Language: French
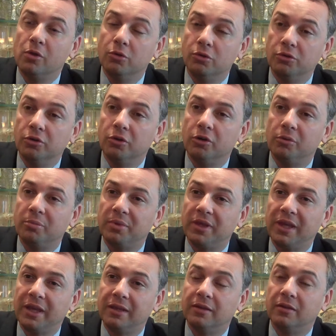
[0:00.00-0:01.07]
l'Union
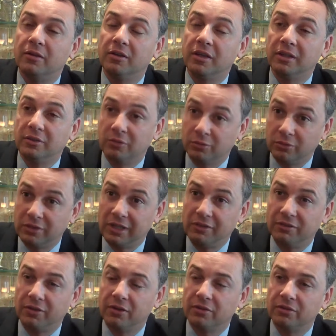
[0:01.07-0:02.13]
Européenne et donc la
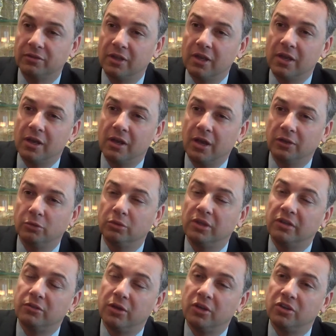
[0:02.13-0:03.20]
France à toutes
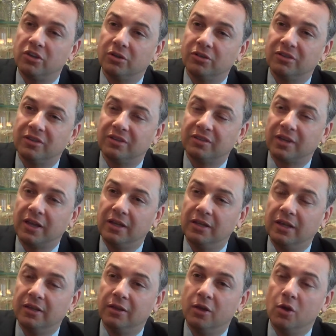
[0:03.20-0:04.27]
les ONG
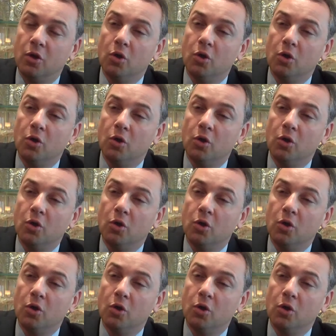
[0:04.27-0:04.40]
anti-israéliennes,